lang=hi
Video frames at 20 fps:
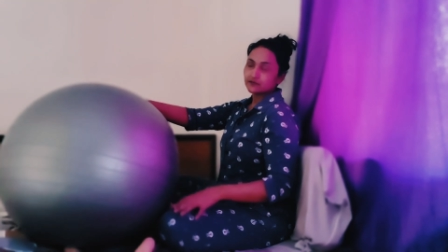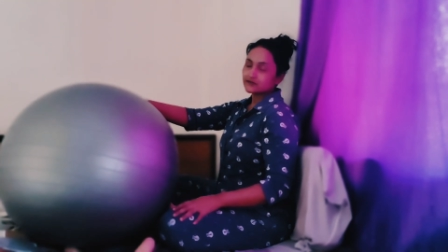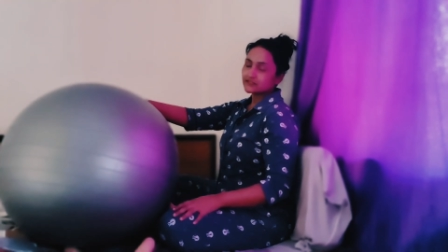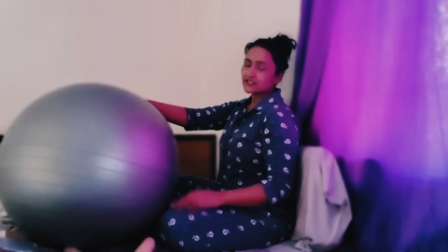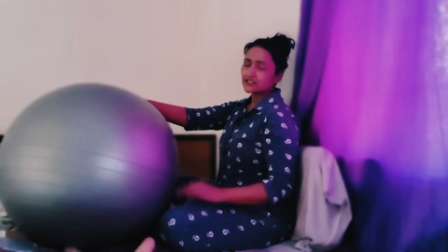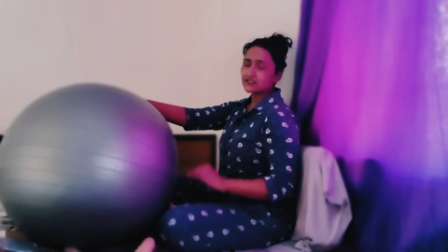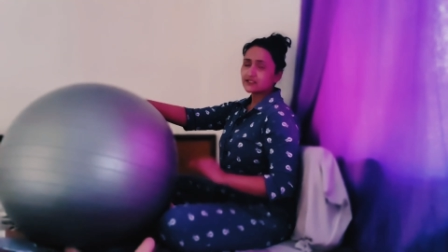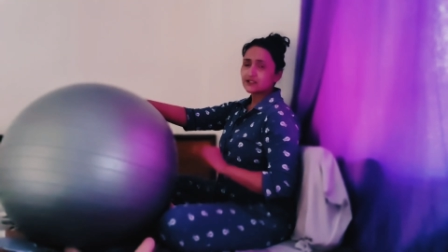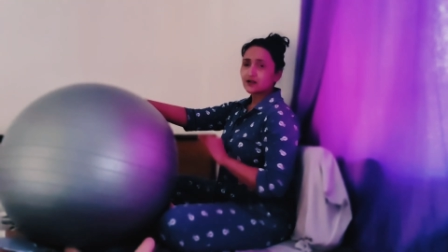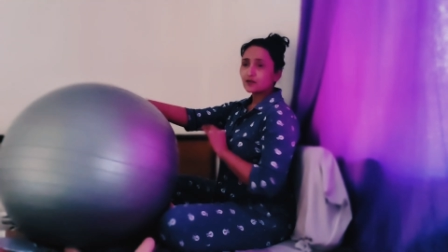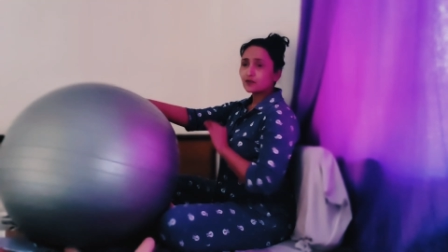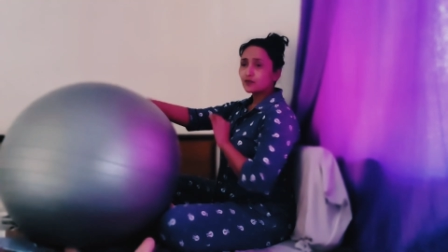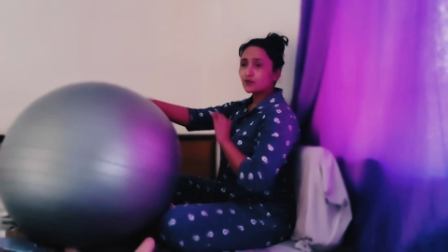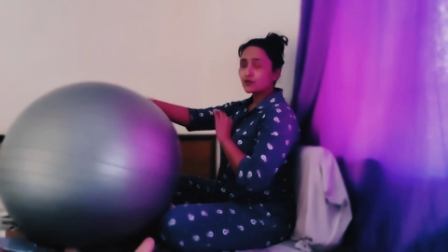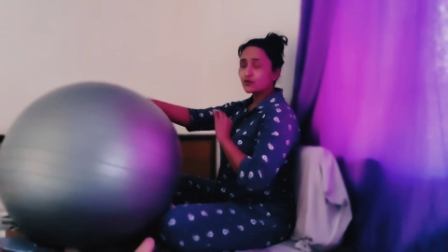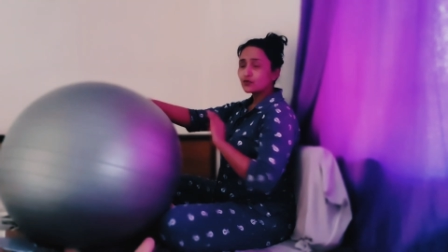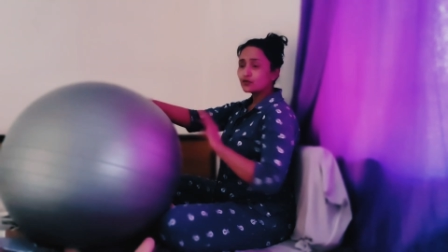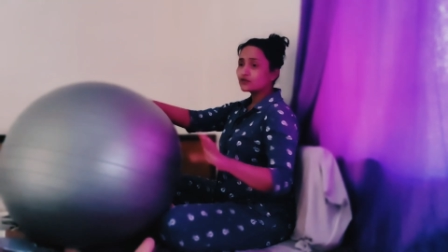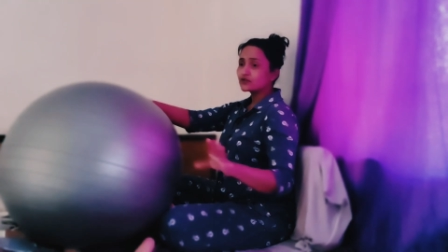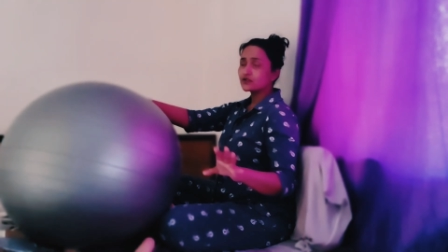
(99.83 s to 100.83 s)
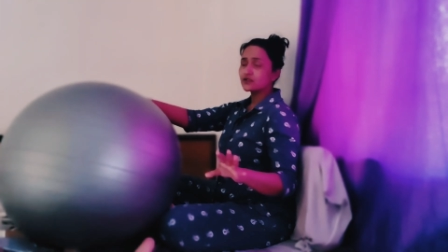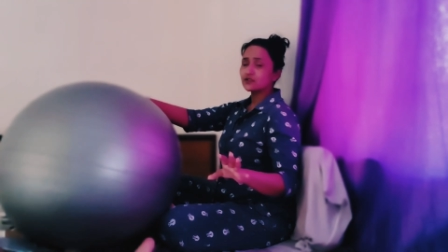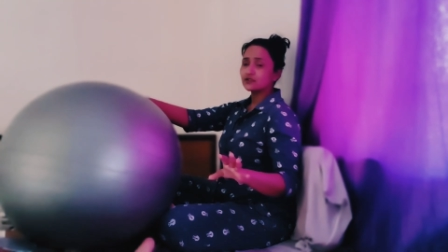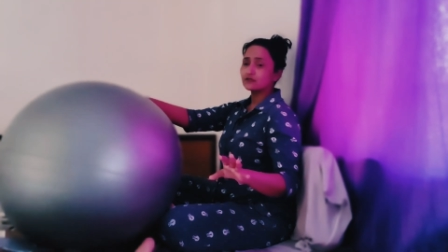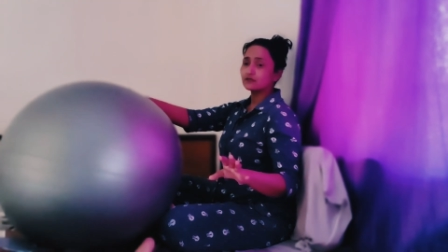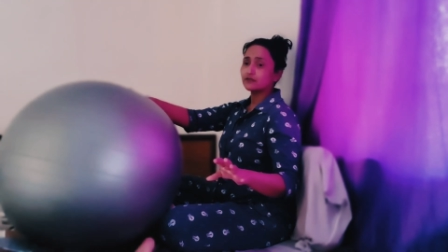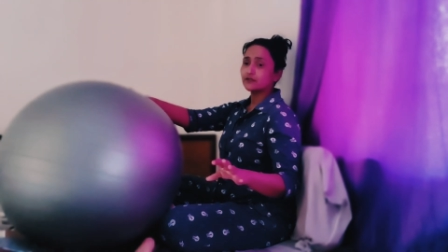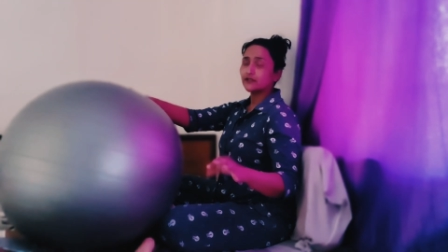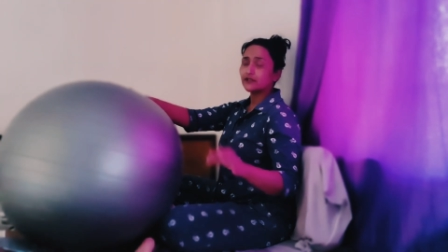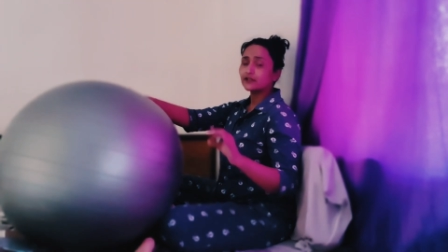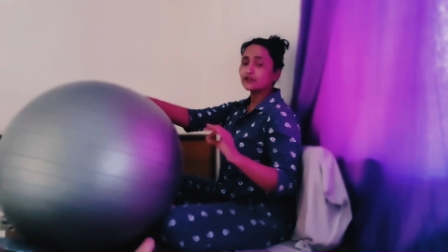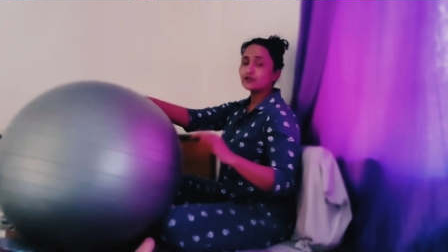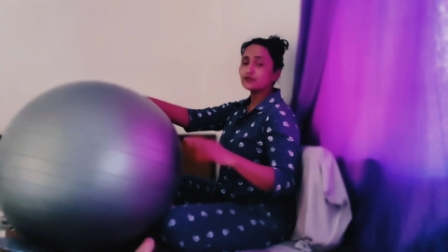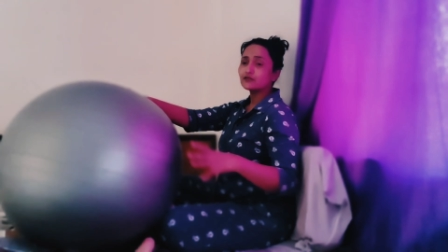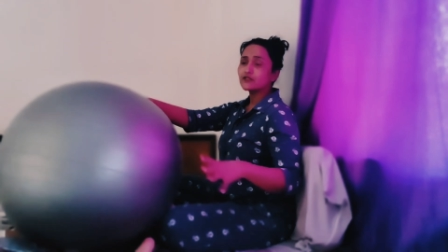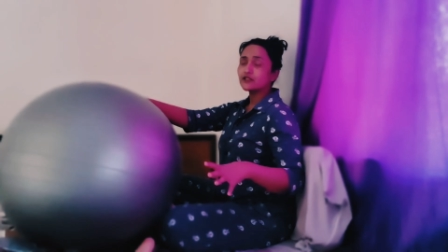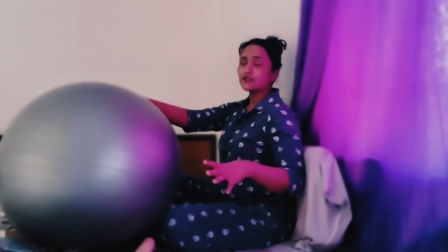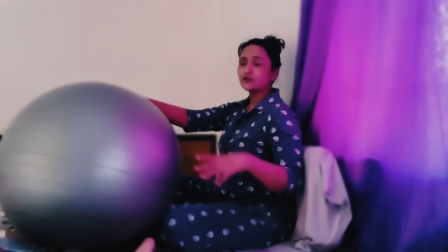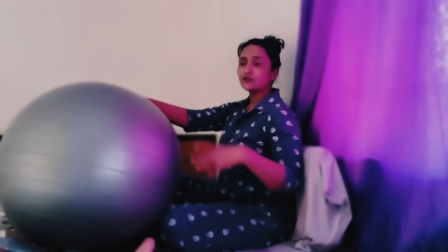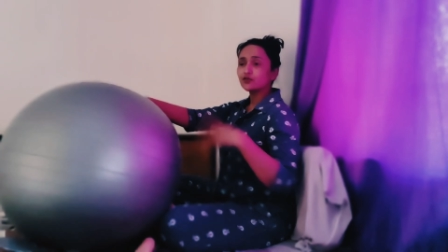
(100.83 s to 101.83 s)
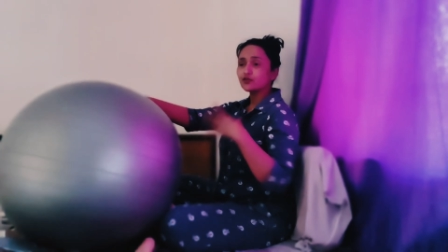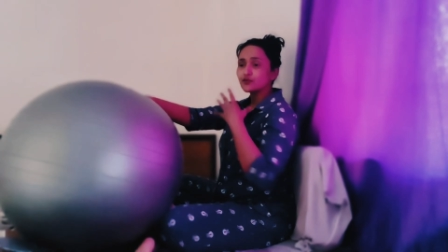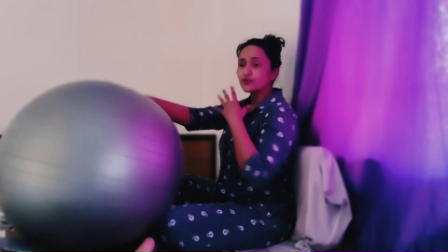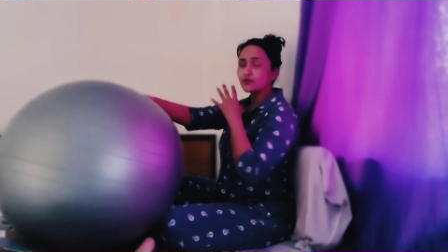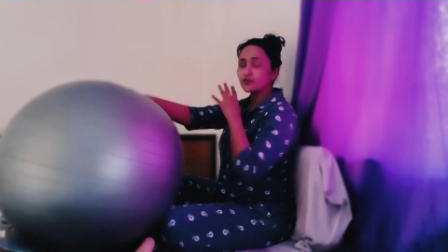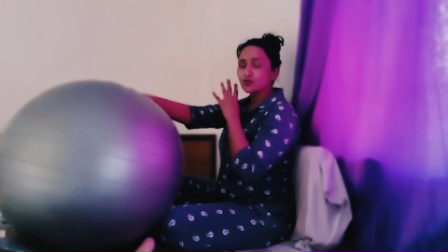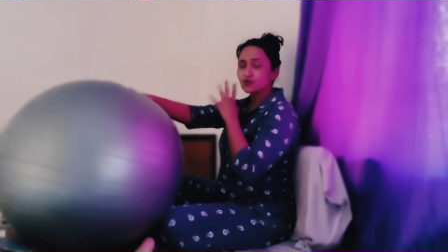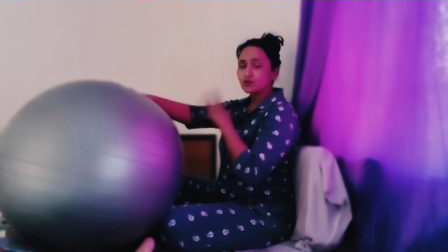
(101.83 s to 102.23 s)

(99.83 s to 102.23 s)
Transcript: ये सब कुछ ए टू जेड जो भी हम